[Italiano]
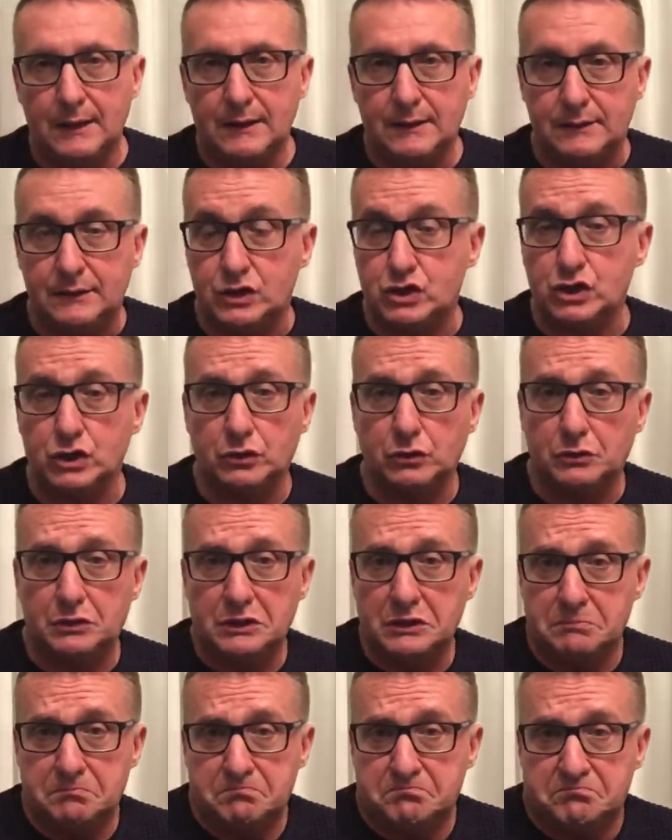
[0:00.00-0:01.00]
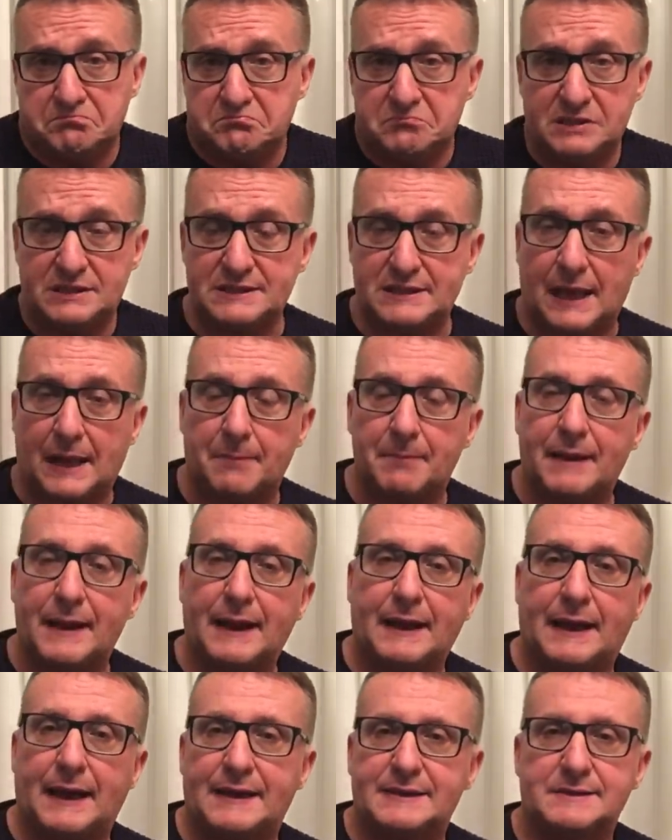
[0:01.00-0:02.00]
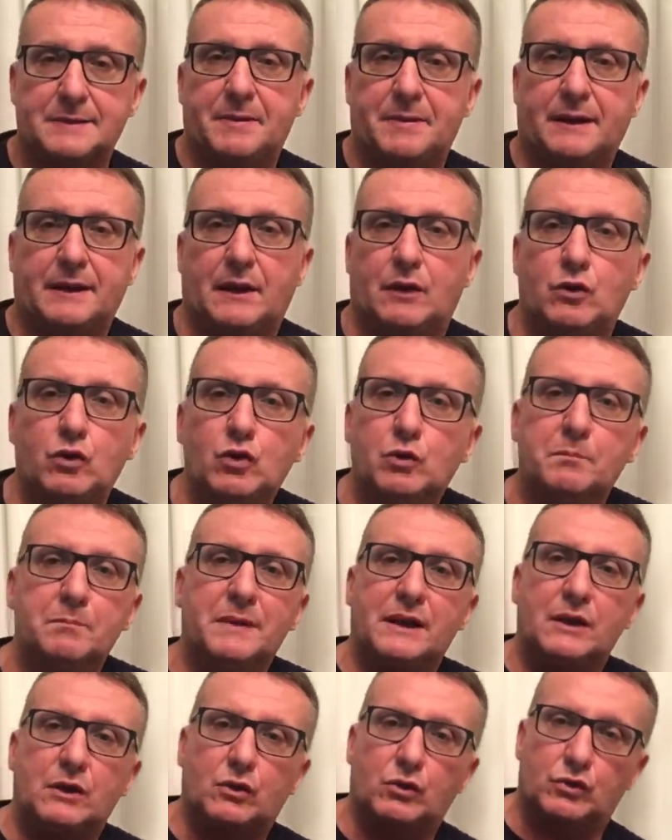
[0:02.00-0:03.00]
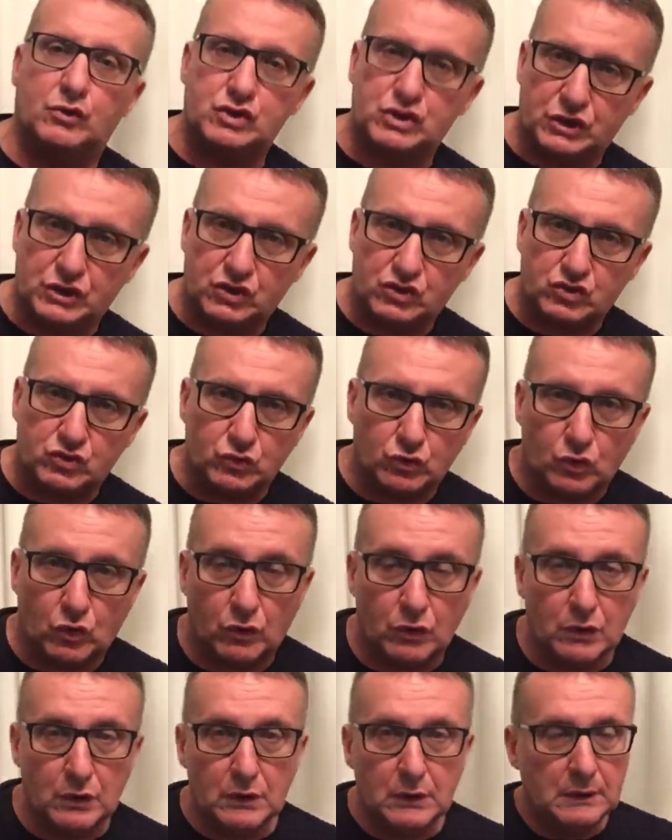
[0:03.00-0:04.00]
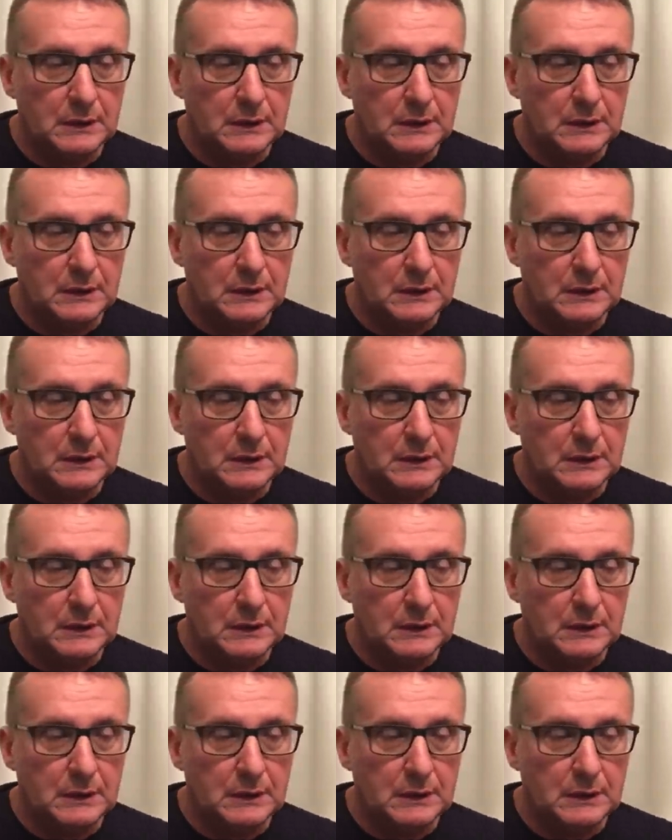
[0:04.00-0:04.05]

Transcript: decido di starmene a casa perché non mi riconosce nessuno